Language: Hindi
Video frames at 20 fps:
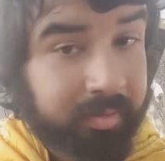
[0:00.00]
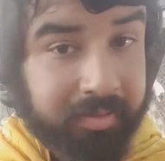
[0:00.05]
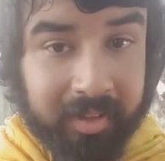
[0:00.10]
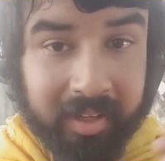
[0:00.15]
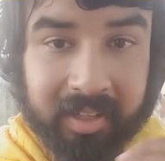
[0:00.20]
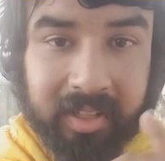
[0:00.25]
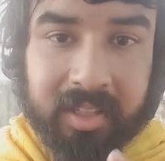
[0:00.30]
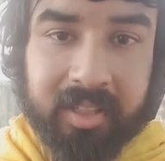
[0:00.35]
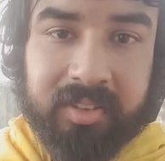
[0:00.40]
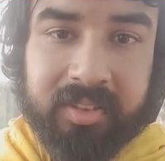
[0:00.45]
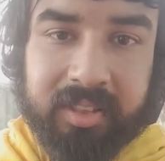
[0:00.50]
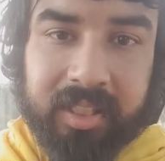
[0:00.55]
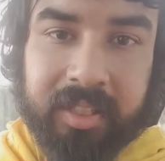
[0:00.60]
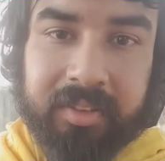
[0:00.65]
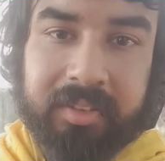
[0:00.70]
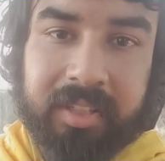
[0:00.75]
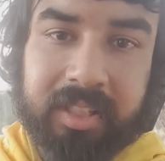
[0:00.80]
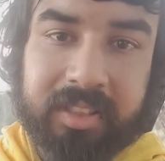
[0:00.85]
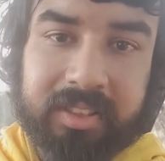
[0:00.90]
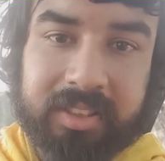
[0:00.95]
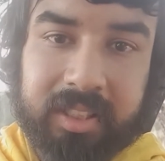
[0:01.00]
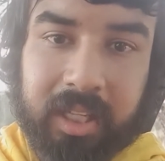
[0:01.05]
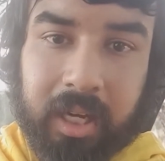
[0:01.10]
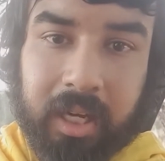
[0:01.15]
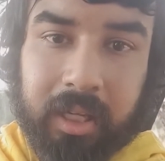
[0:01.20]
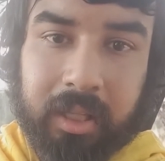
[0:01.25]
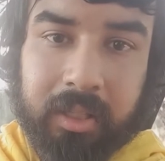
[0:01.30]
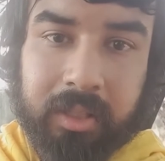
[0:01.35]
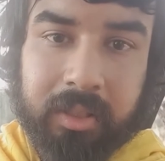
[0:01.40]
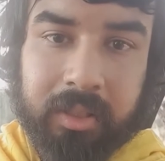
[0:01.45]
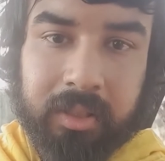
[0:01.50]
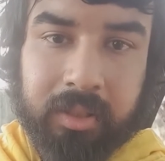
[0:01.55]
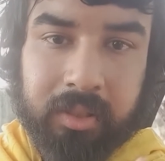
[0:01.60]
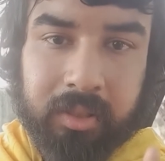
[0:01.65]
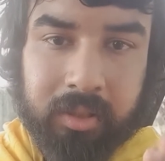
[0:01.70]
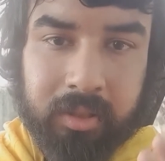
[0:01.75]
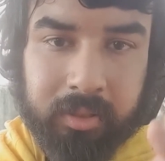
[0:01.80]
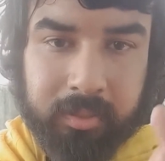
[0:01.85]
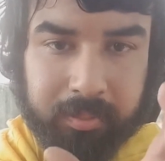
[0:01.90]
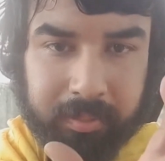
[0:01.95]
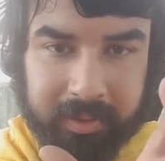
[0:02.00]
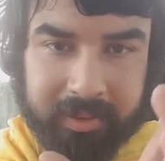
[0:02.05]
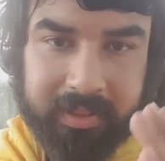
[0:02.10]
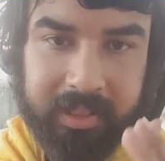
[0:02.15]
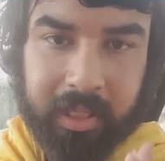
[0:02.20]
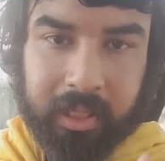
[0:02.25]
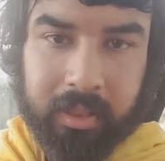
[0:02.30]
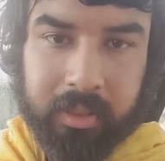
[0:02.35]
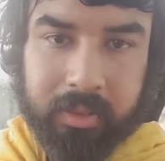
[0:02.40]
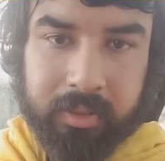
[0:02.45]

फन्नस के वृक्ष का पत्ता